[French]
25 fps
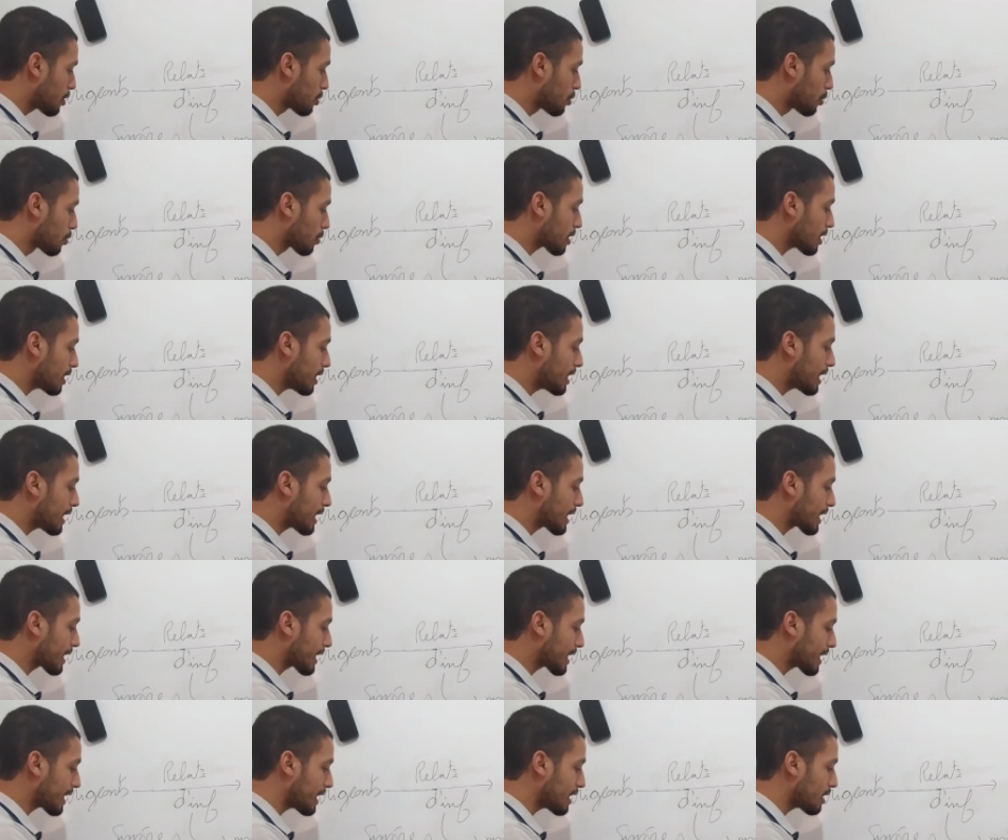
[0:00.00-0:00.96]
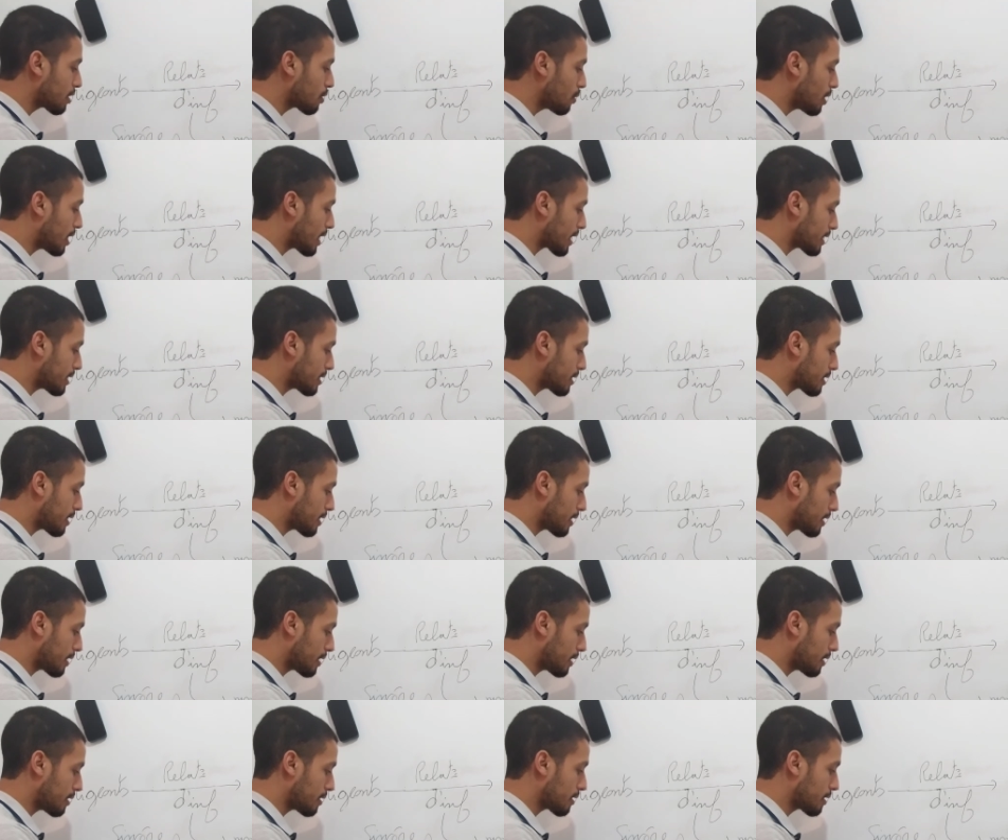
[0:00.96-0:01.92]
Donc et la
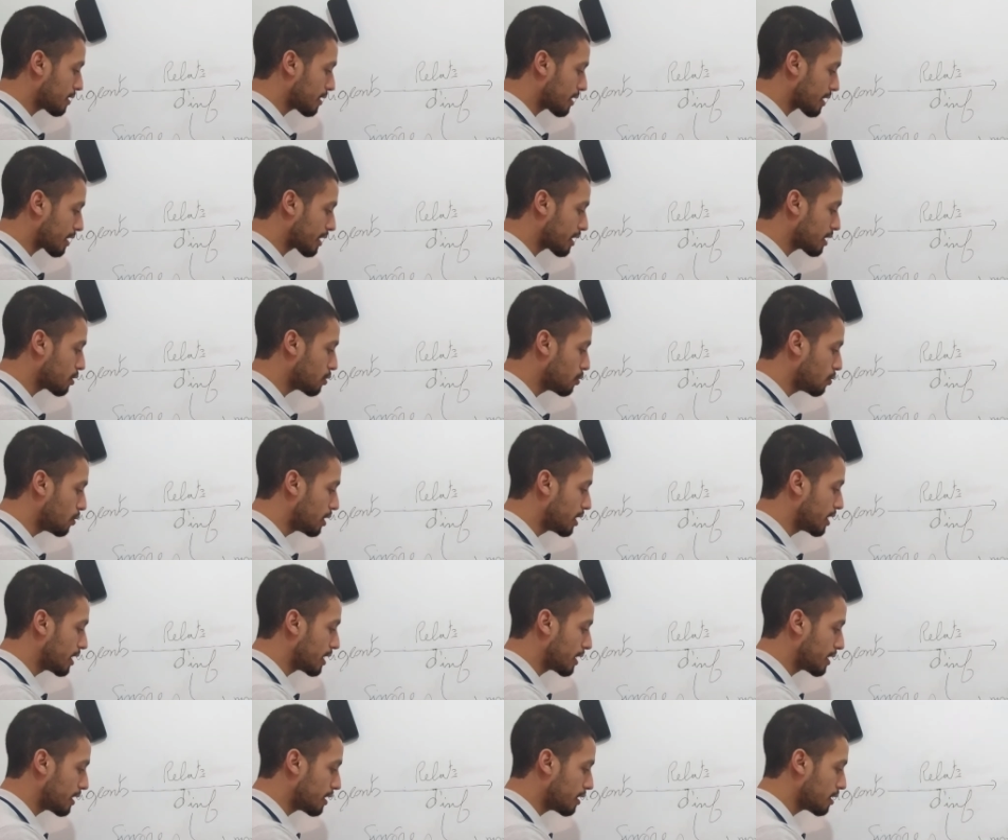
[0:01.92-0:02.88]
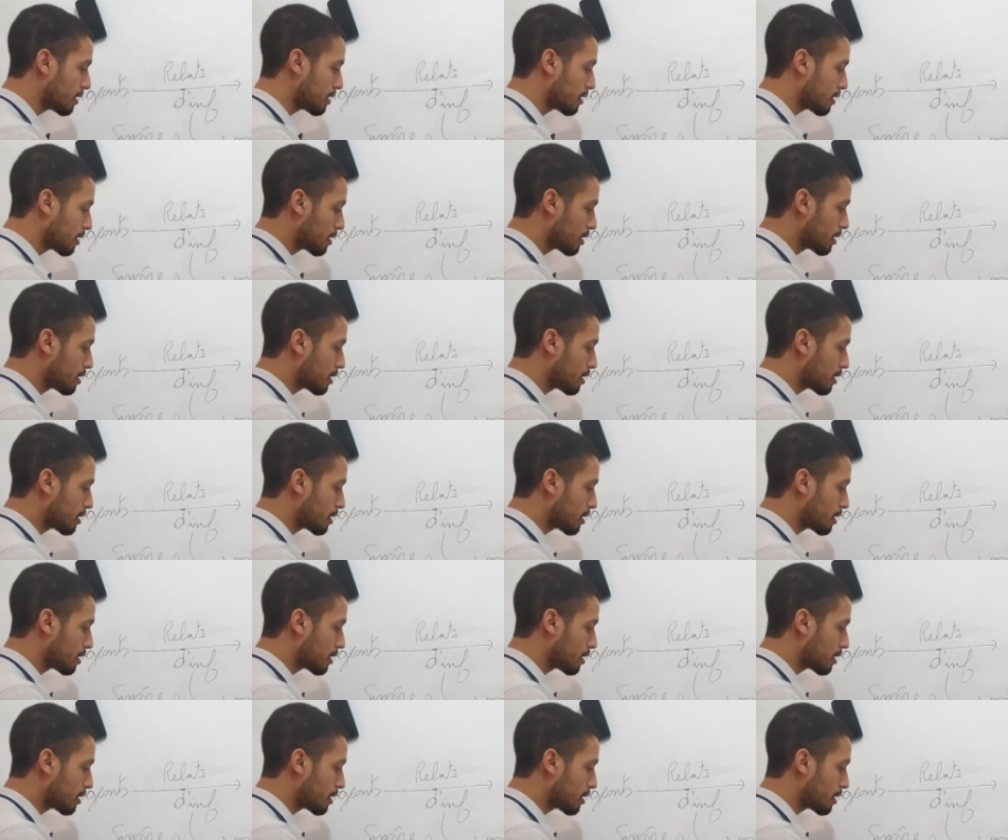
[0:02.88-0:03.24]
régularité, régulier.